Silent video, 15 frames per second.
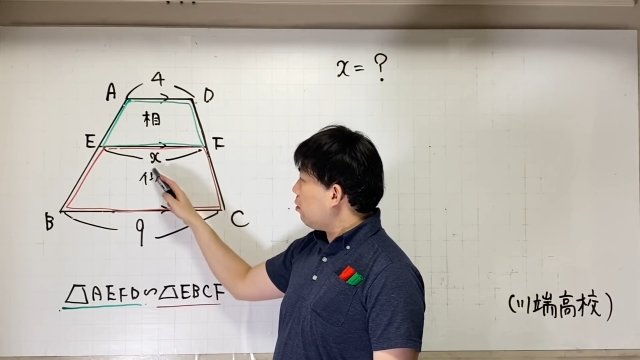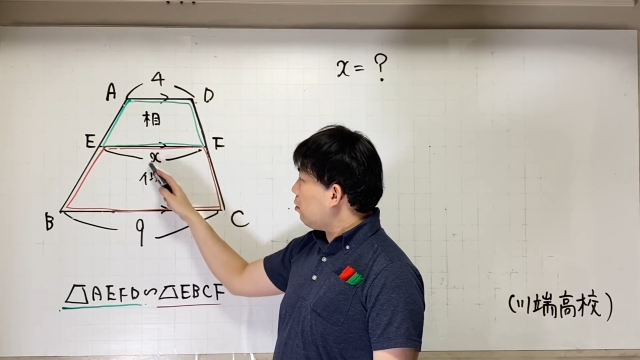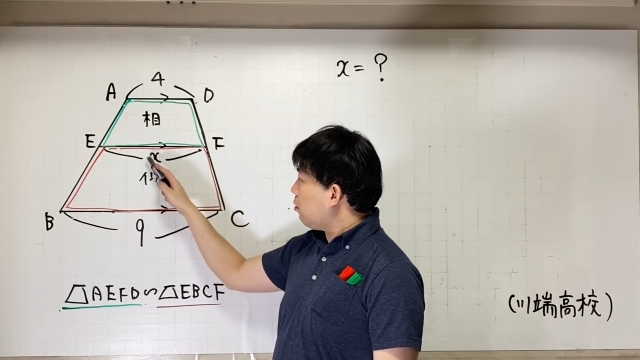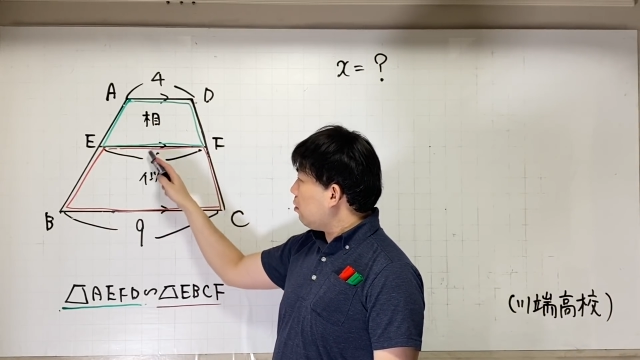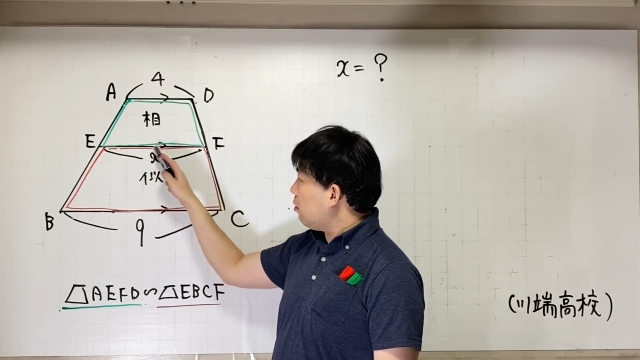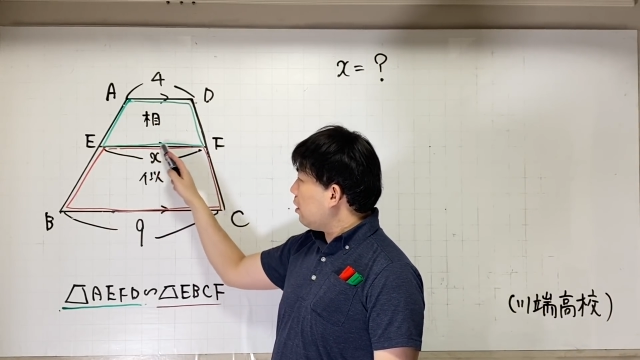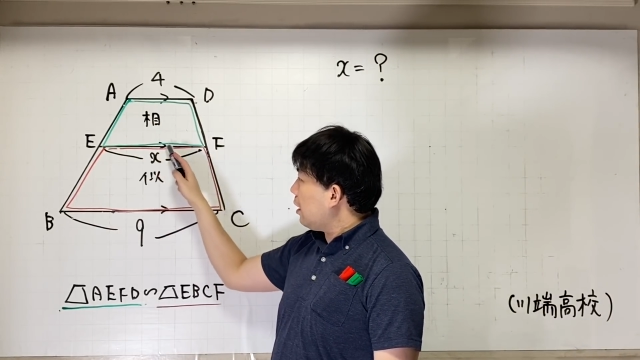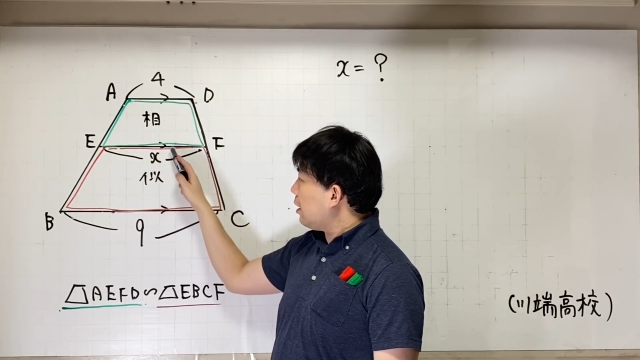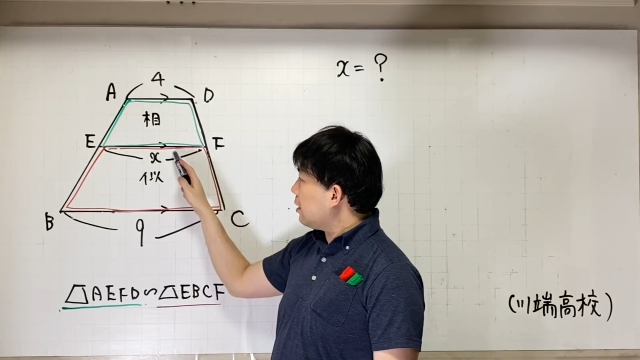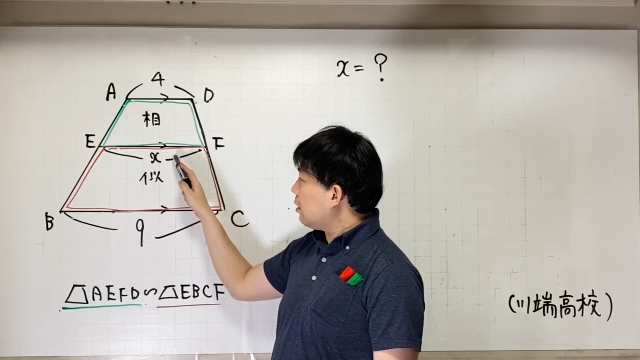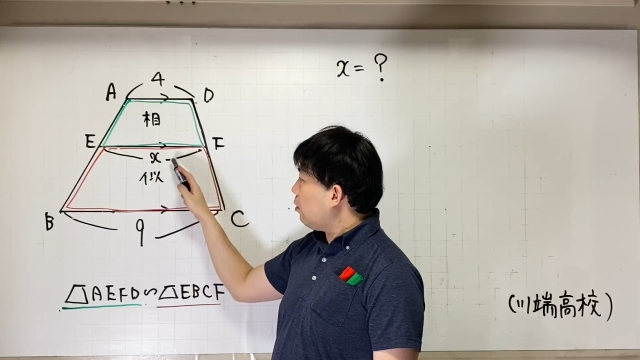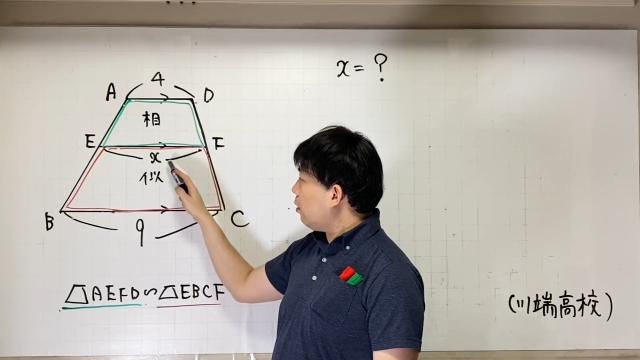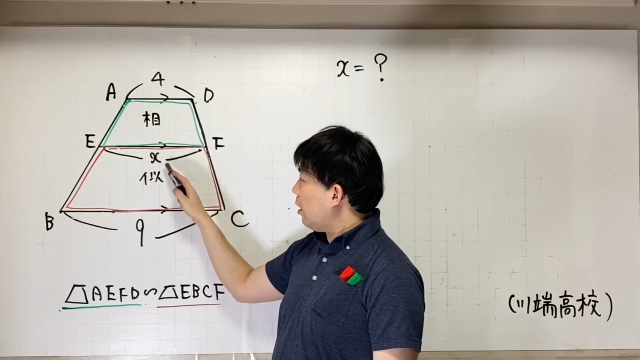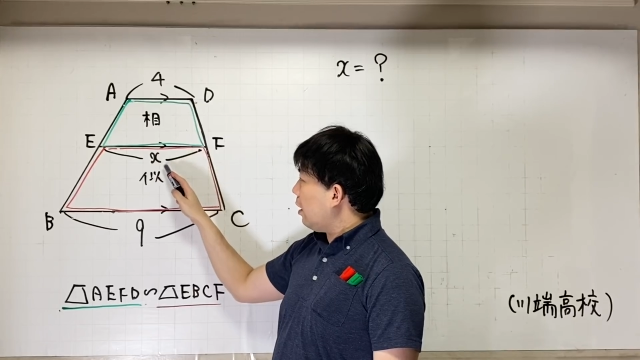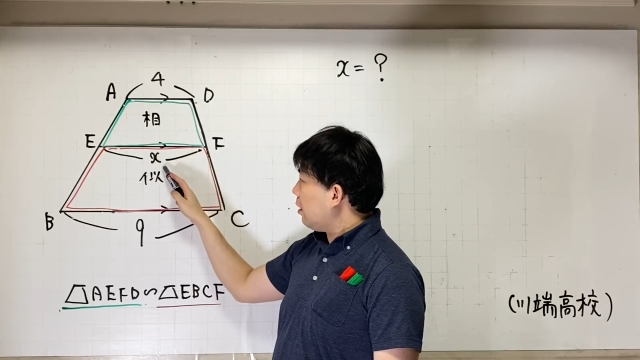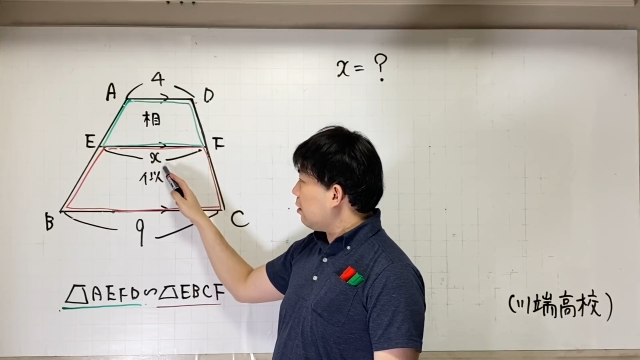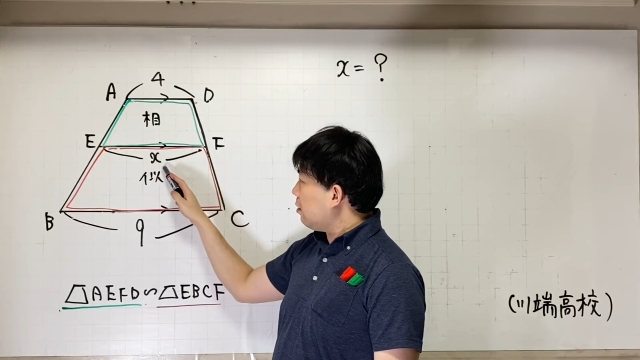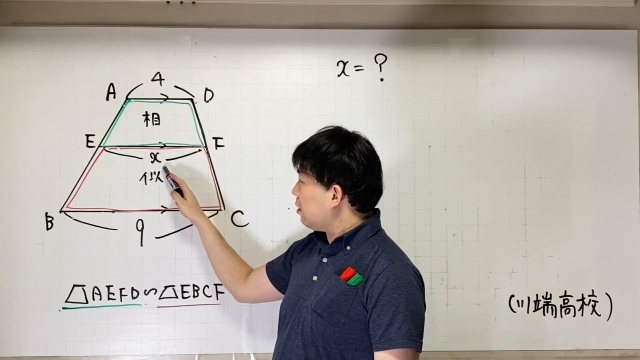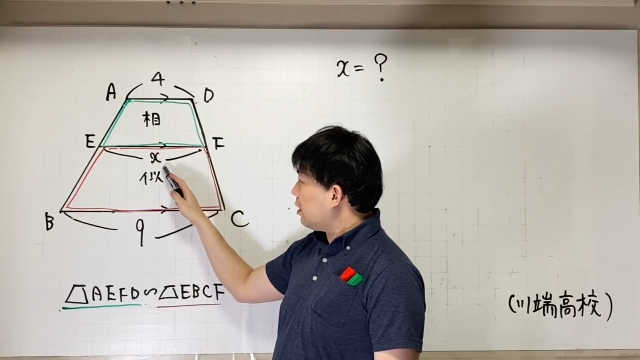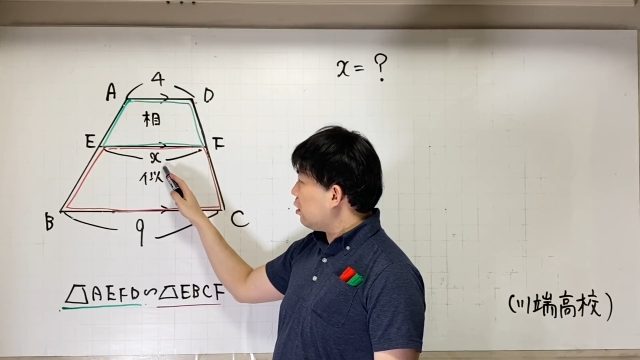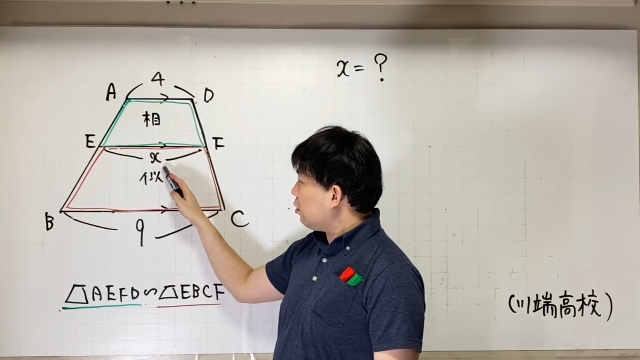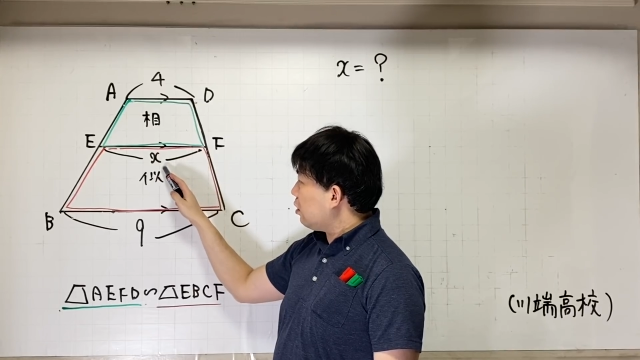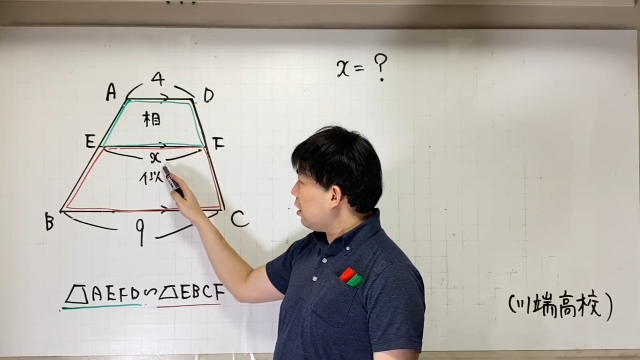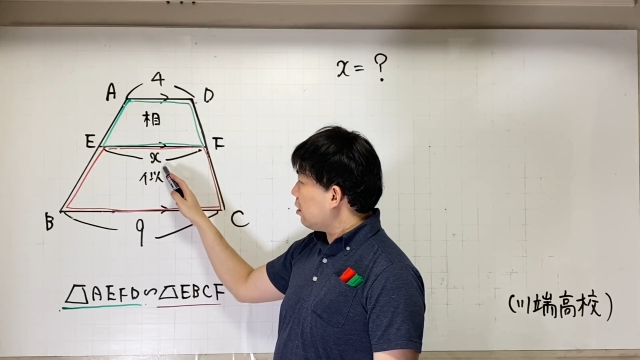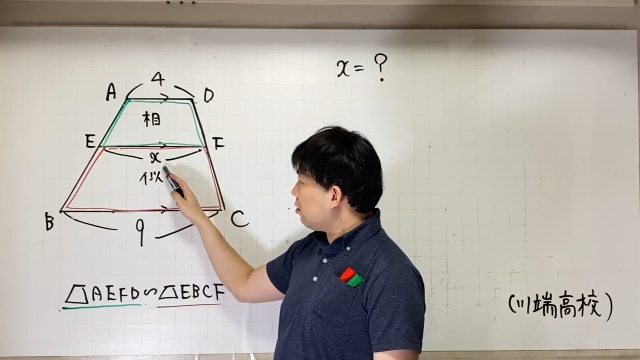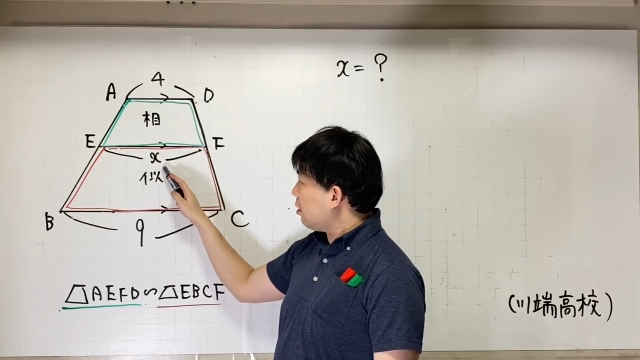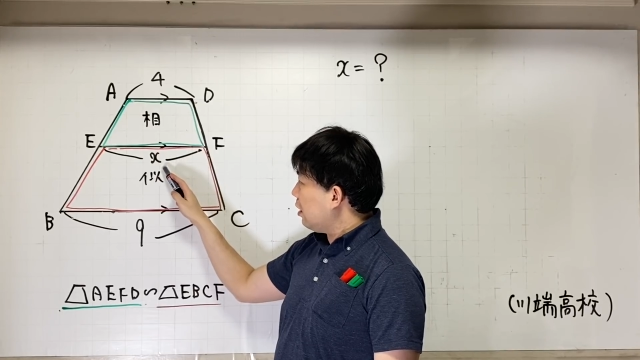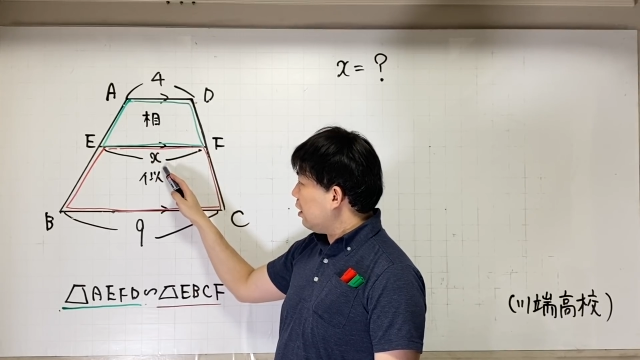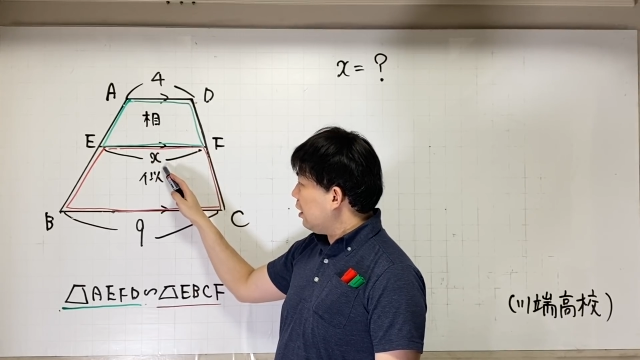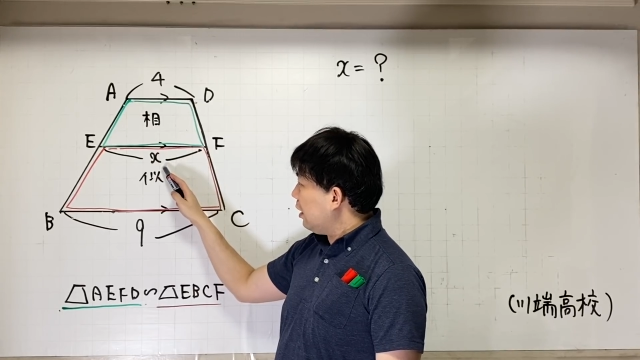ここの長さを X とした
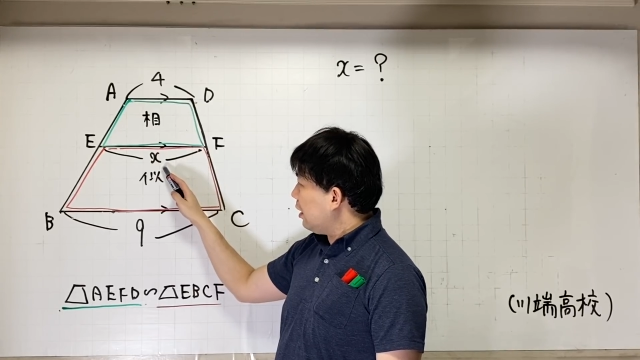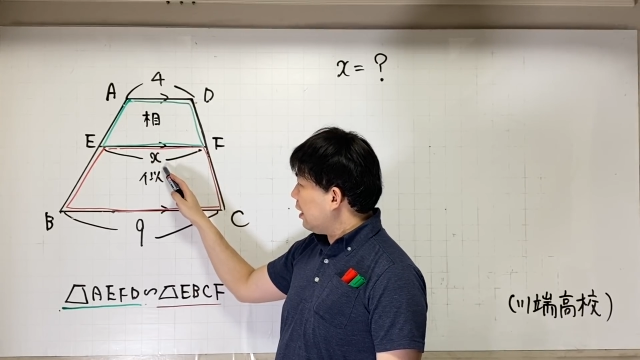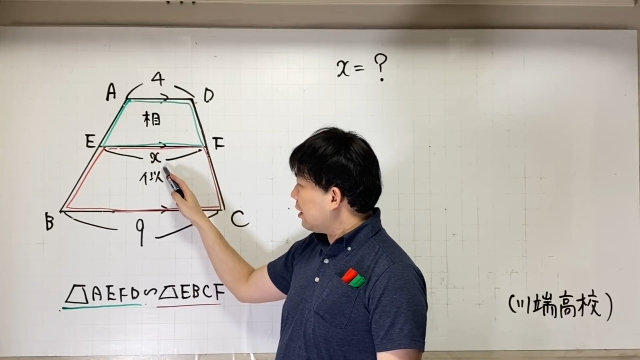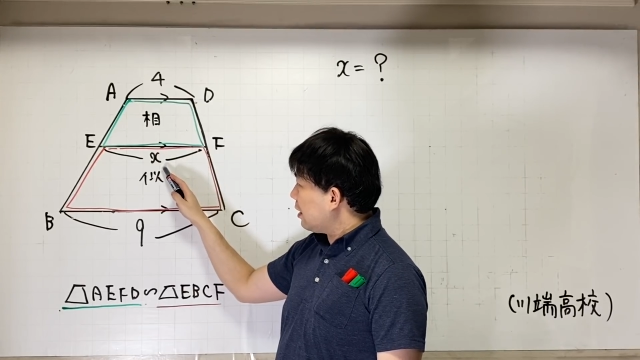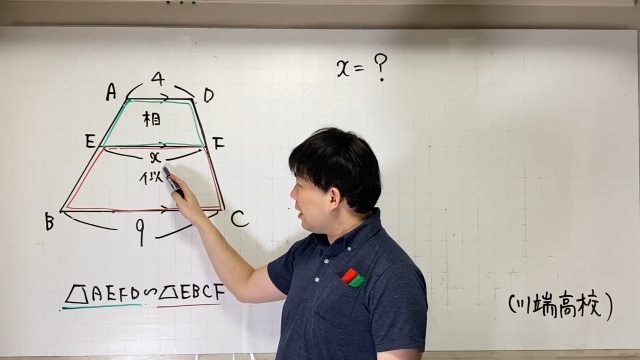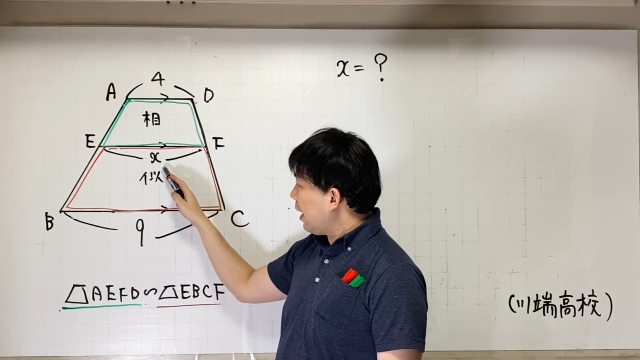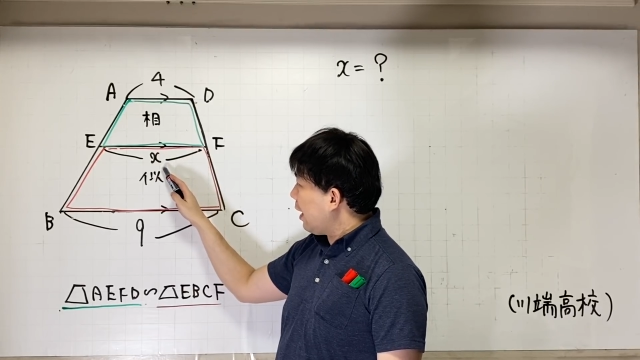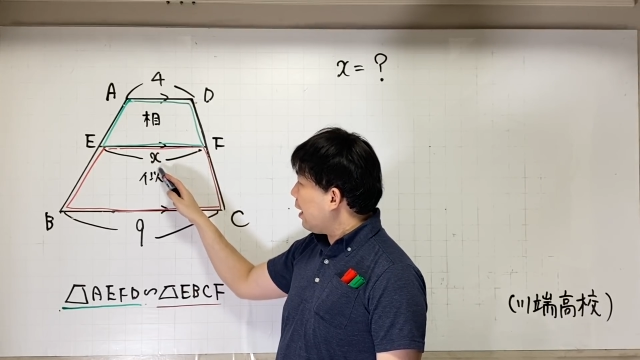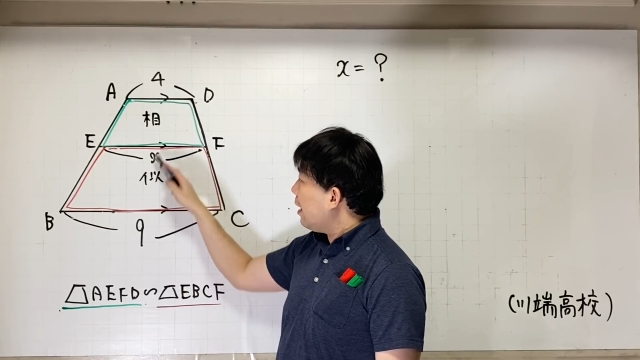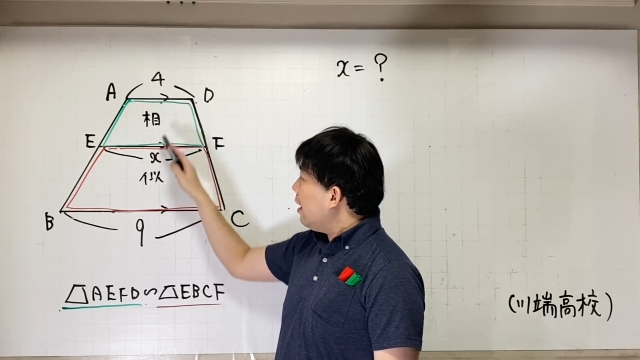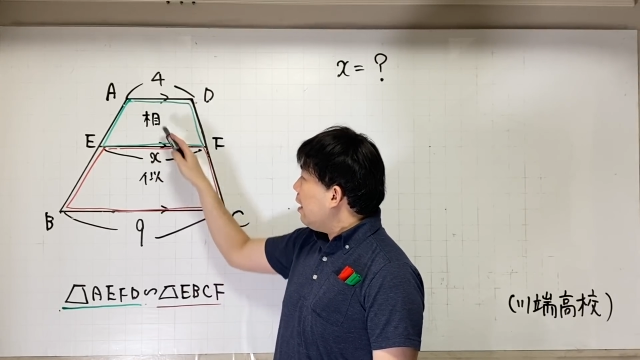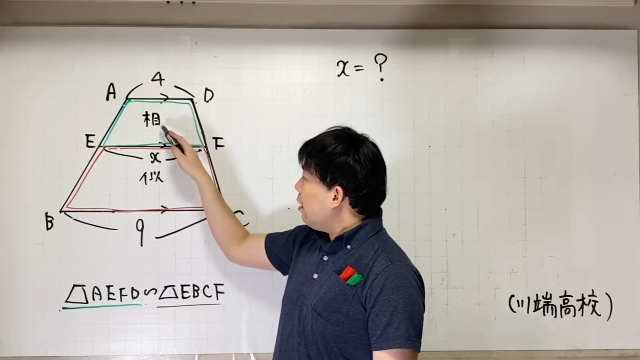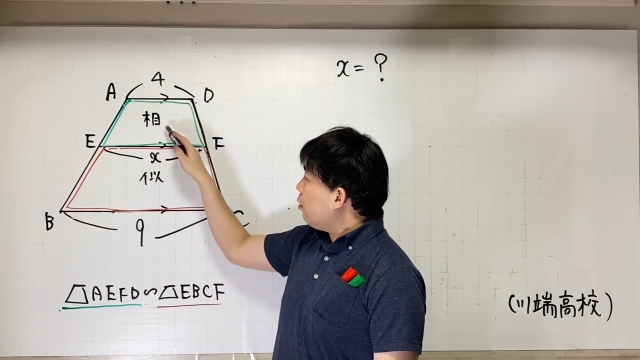ときにですね、